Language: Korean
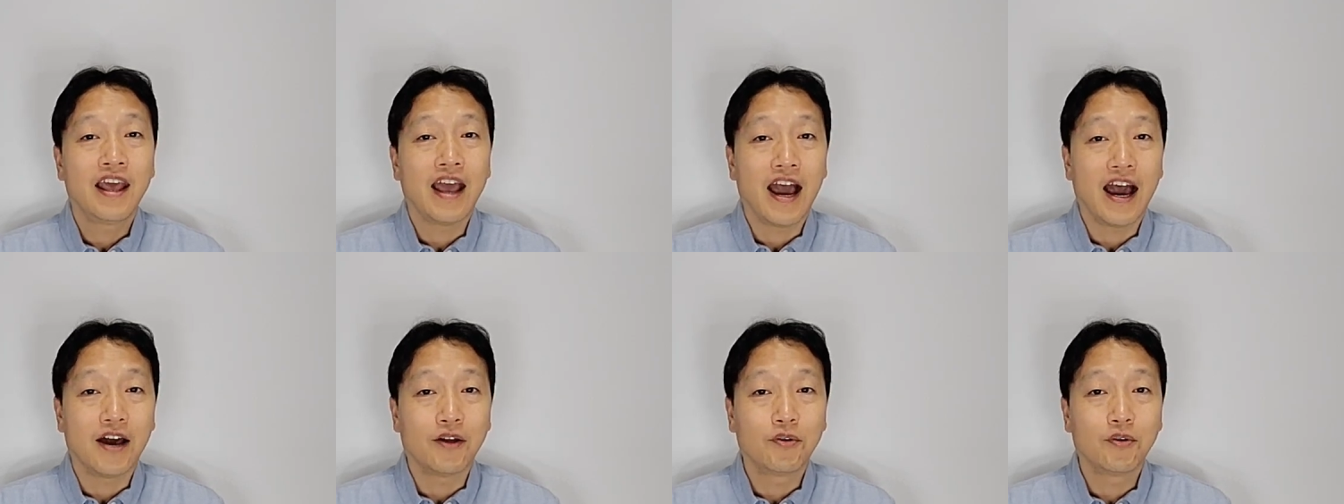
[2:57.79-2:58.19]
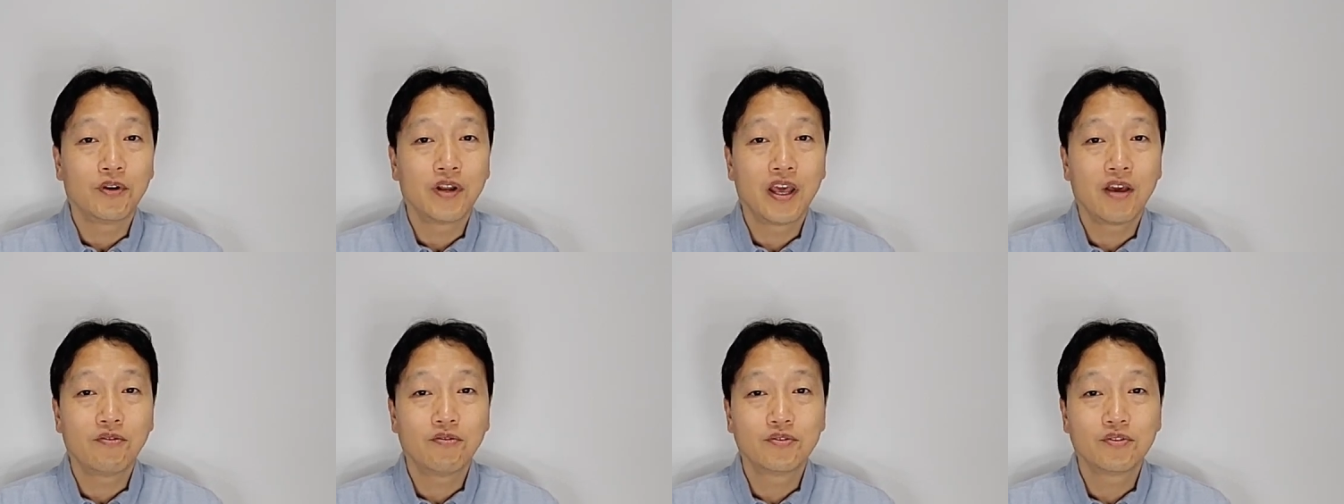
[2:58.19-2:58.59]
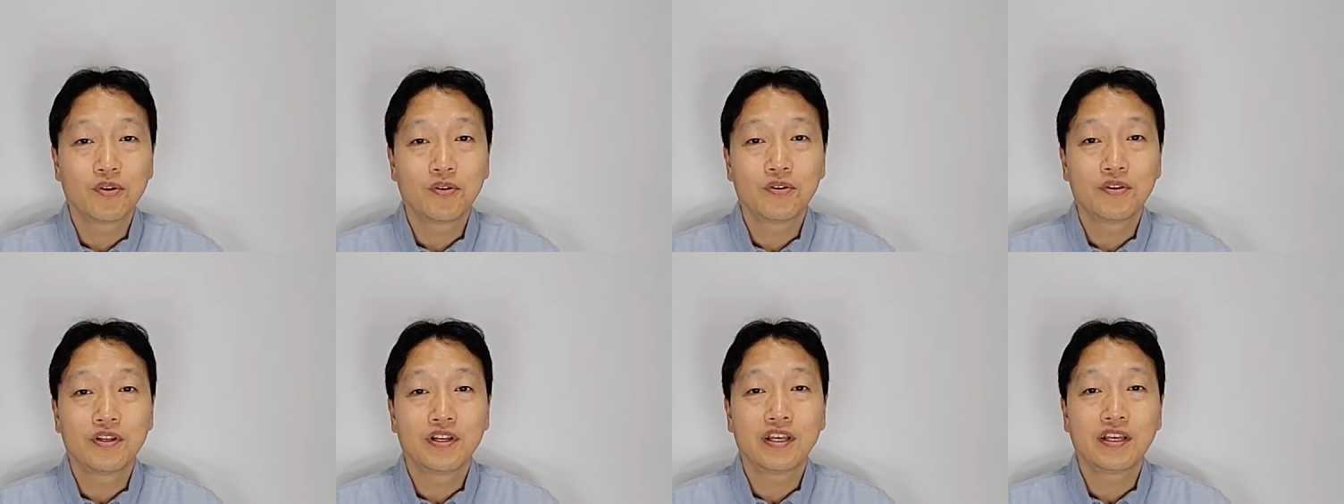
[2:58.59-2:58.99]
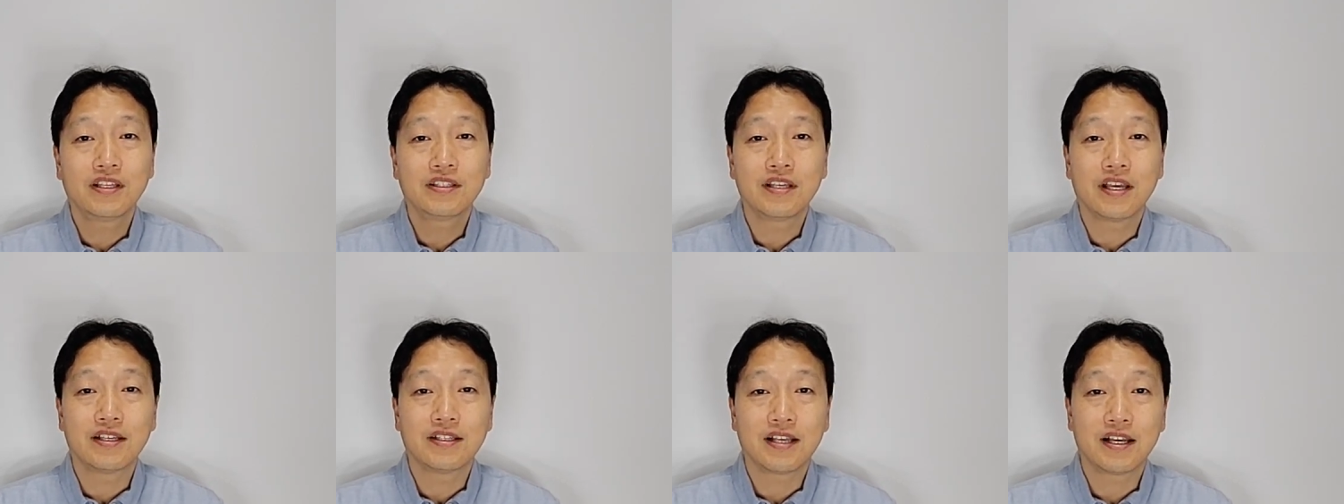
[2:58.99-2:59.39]
아론의 후손들이
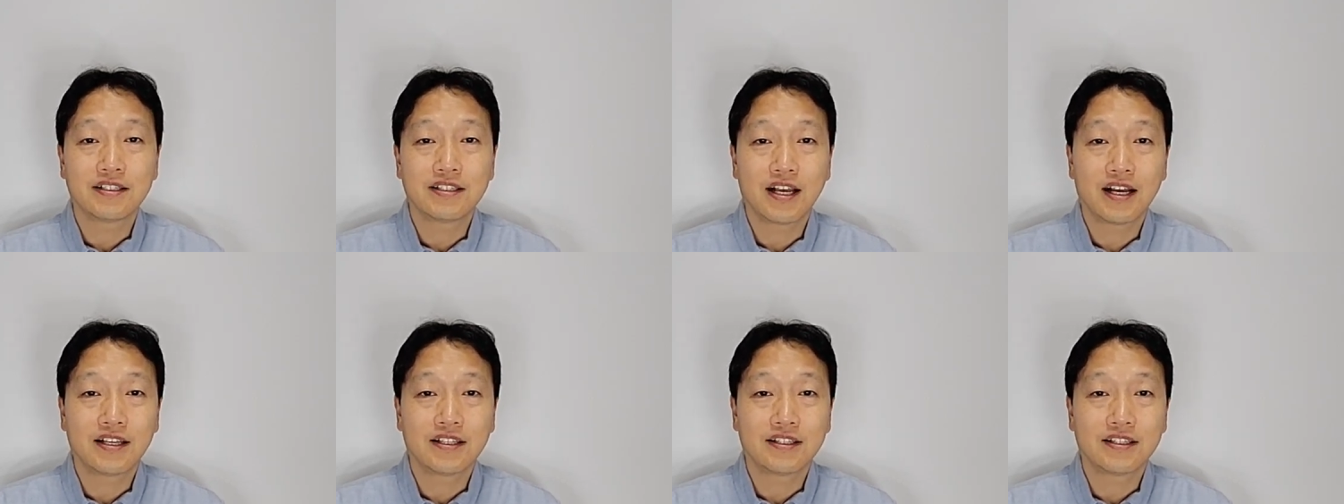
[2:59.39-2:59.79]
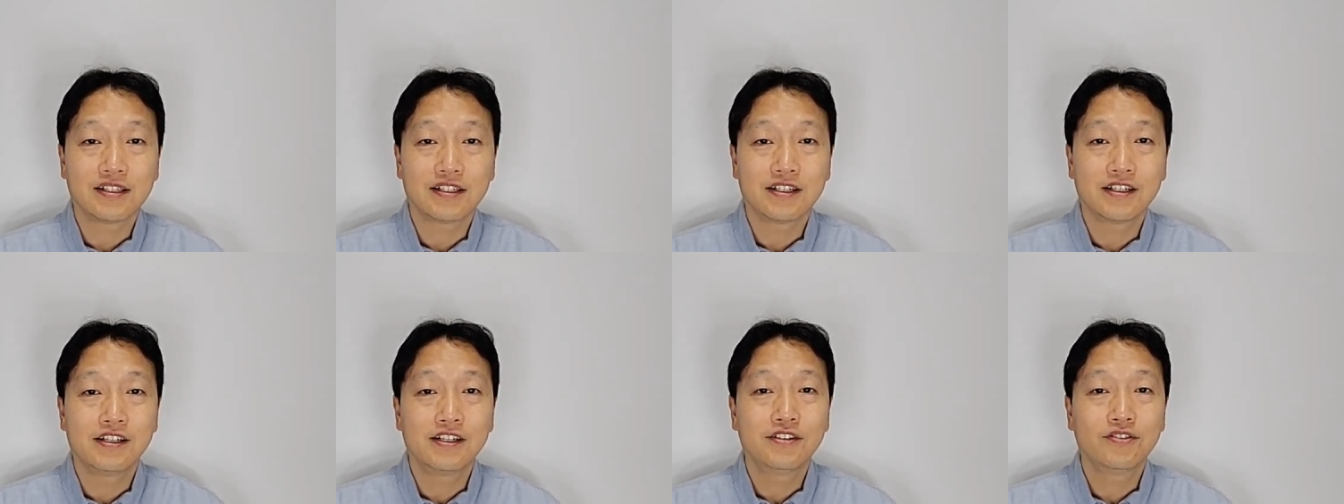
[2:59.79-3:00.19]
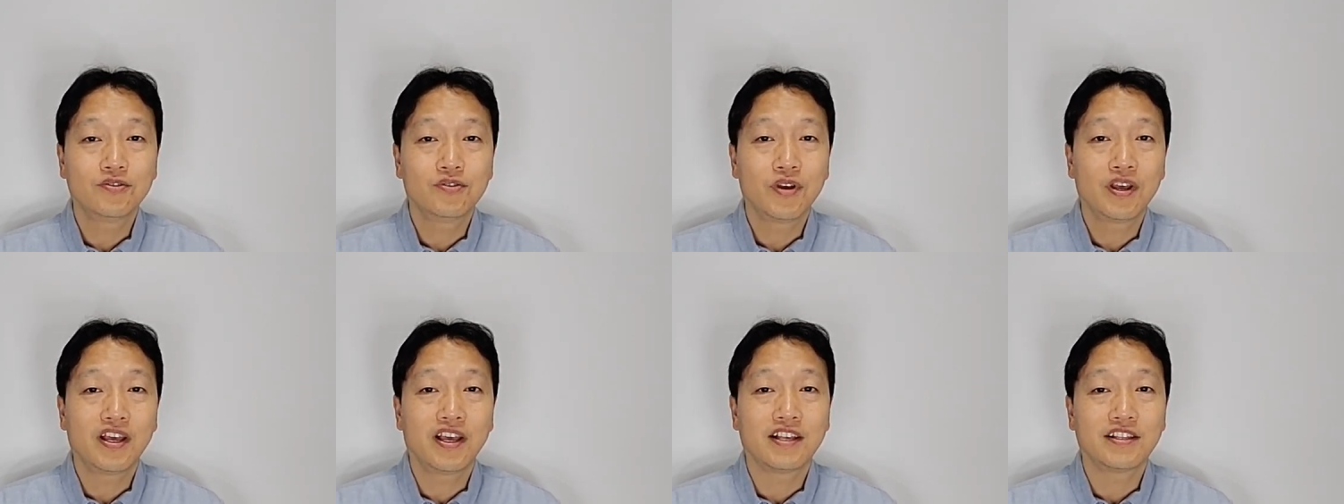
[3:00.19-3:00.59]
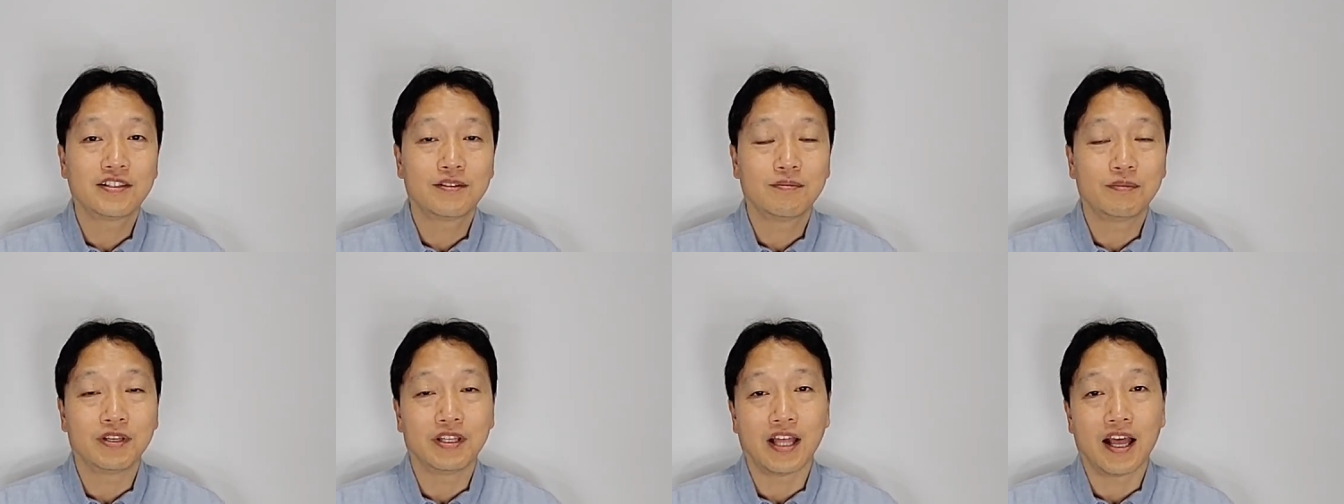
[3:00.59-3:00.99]
제사장직을
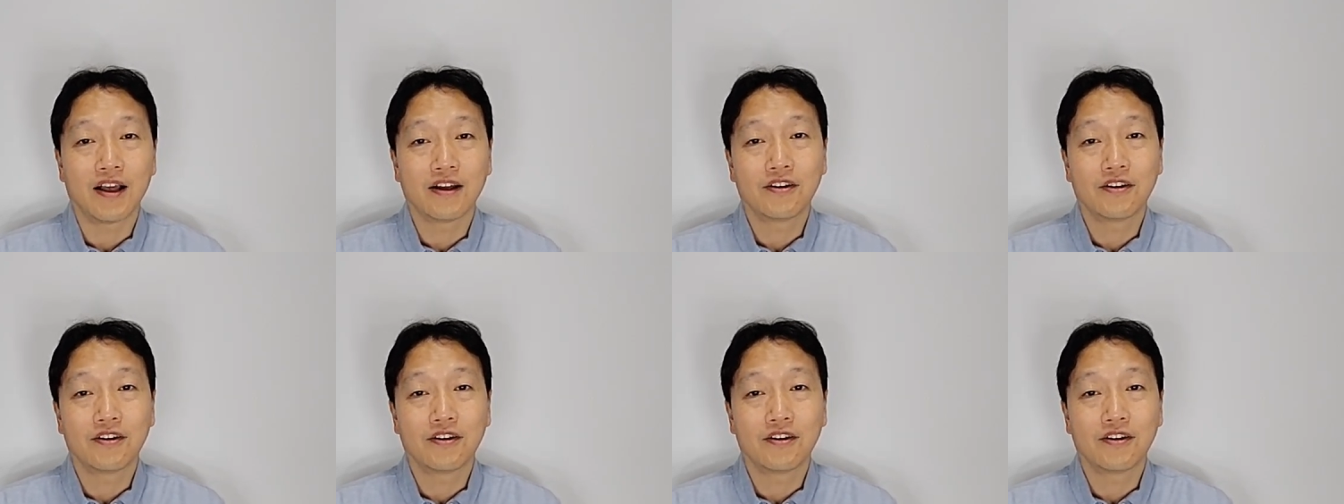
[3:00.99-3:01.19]
수행했습니다.